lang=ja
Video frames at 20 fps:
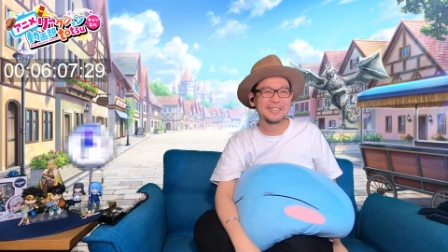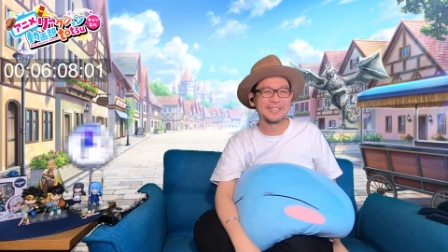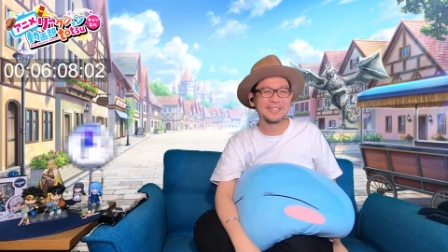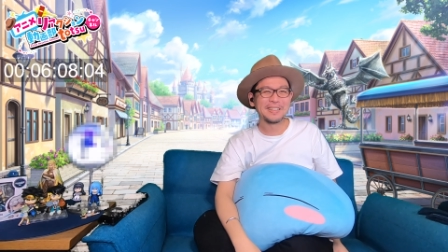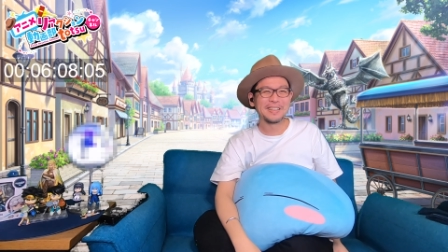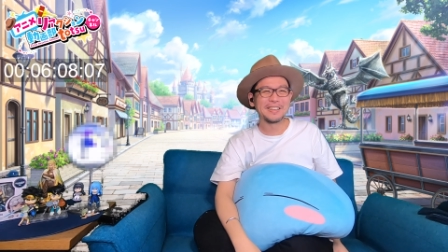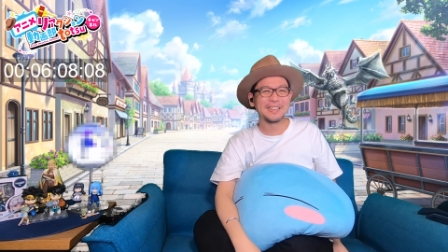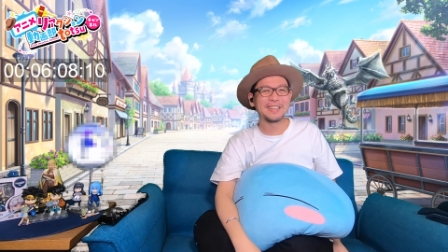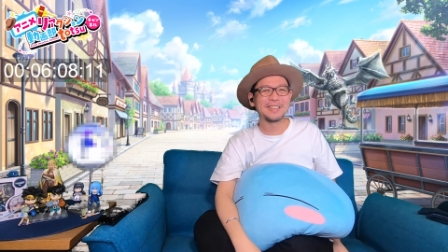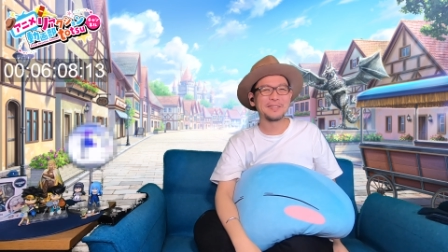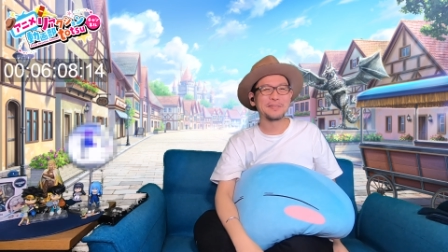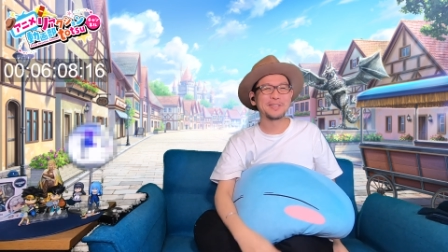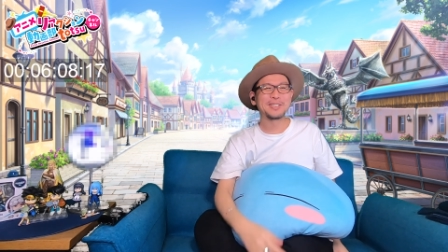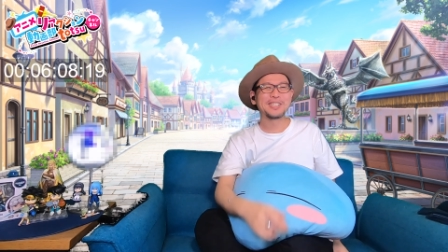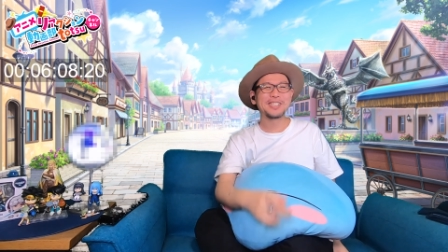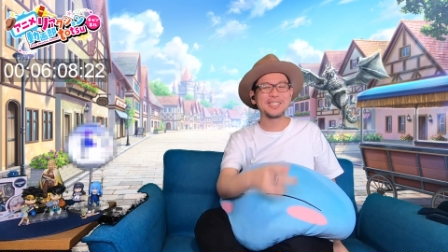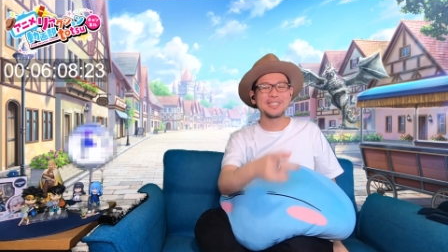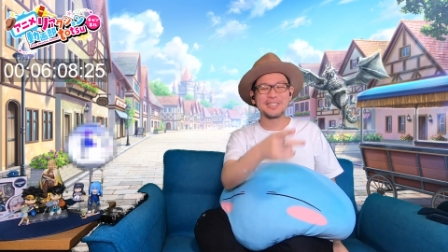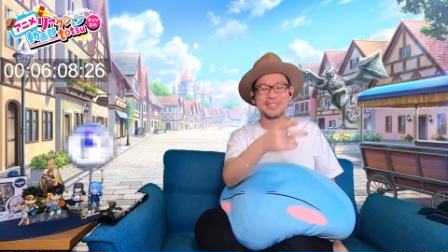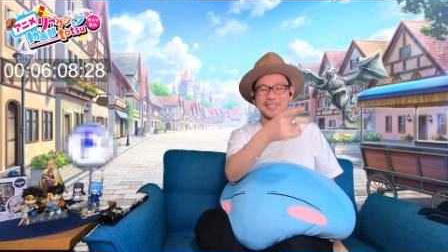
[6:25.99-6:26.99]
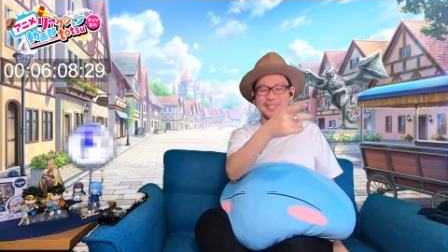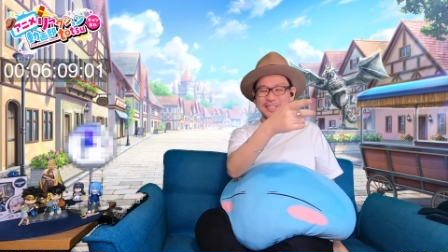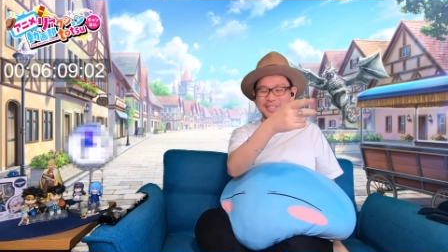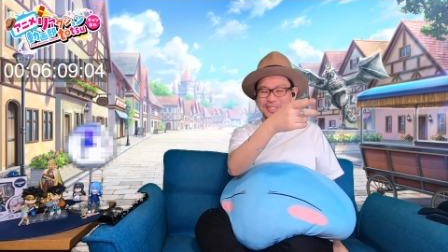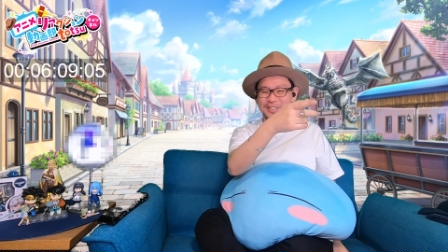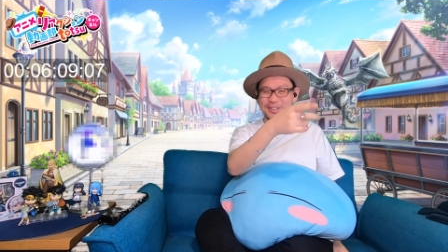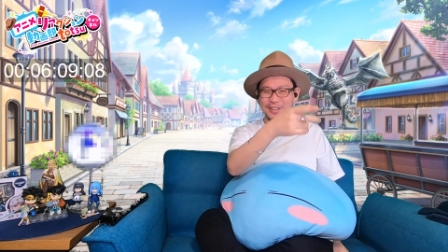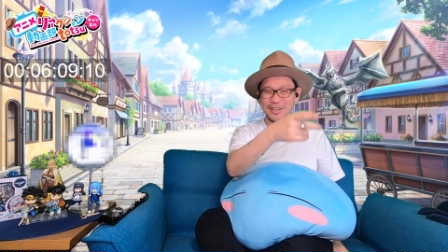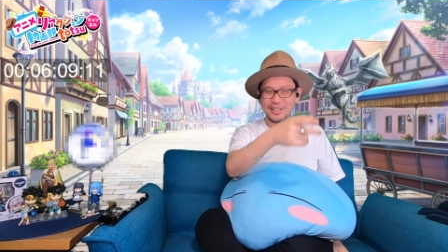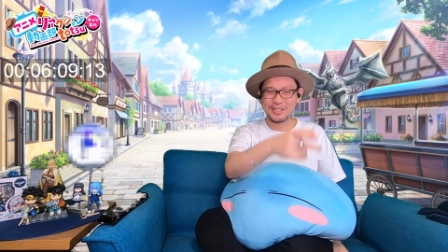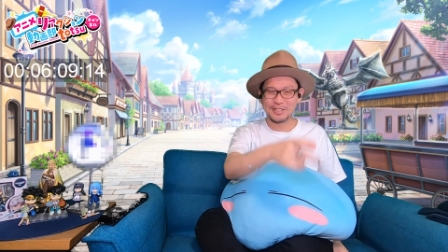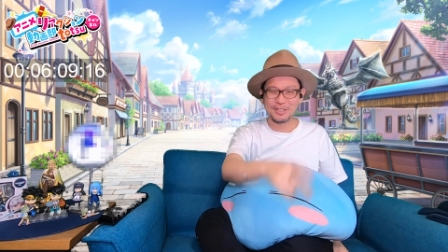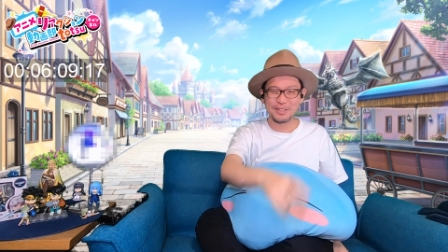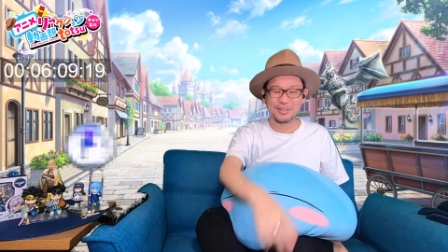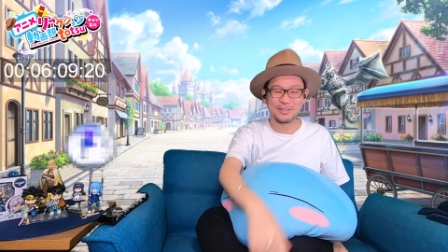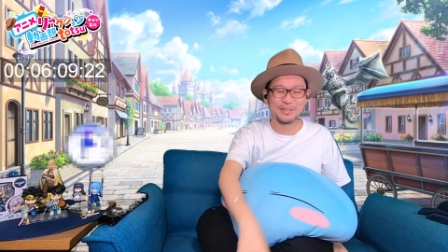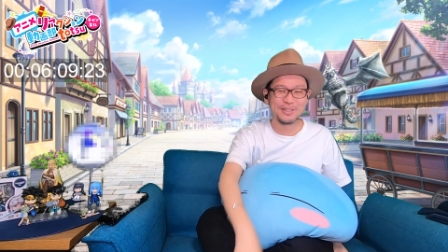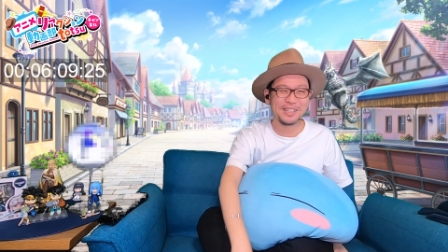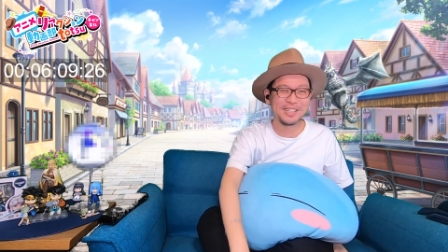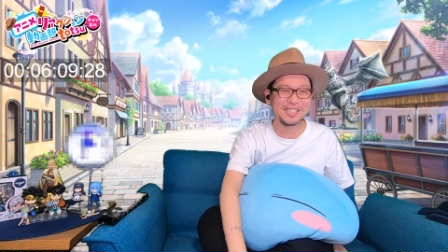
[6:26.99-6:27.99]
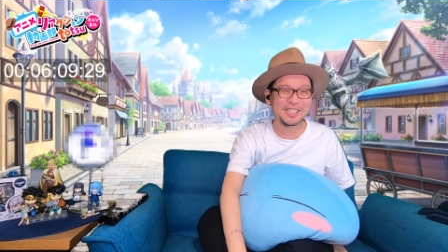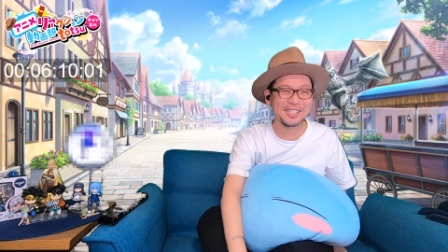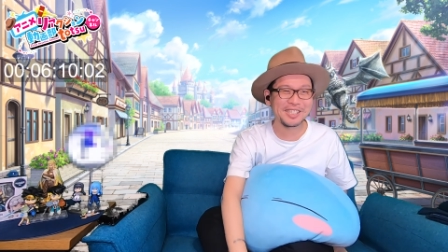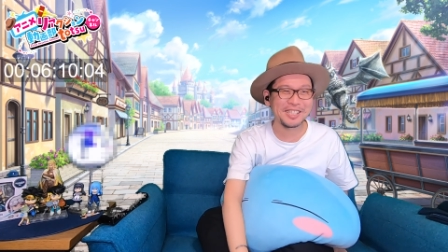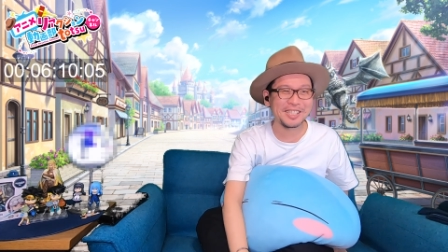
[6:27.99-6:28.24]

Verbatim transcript: いやいやもう神宮寺これちょっと嬉